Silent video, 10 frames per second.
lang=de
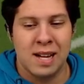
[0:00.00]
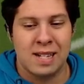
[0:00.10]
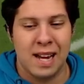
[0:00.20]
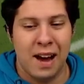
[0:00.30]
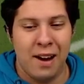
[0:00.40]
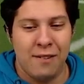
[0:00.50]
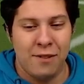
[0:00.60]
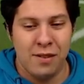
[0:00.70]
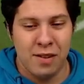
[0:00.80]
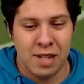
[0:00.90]
Da
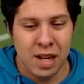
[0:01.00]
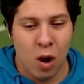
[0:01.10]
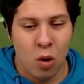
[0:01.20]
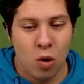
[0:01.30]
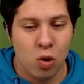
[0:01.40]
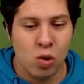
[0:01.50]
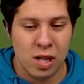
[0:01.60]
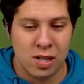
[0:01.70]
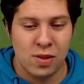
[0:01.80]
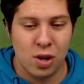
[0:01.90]
finden wir es ja auch cool,
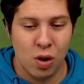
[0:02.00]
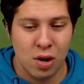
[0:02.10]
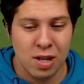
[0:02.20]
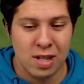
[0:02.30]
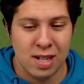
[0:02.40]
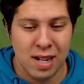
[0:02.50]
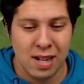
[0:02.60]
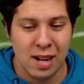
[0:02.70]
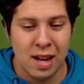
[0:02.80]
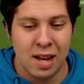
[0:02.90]
dass wir Leute
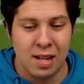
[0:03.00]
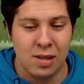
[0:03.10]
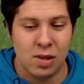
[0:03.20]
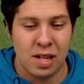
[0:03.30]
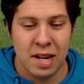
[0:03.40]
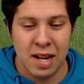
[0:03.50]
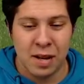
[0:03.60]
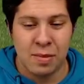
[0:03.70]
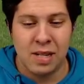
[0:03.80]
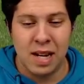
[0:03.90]
sehen, die uns an
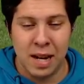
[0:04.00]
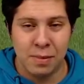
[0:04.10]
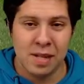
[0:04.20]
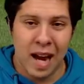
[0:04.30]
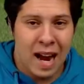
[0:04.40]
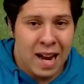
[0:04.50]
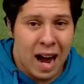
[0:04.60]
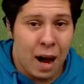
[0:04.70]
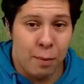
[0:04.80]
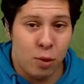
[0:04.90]
ihrem Leben teilhaben.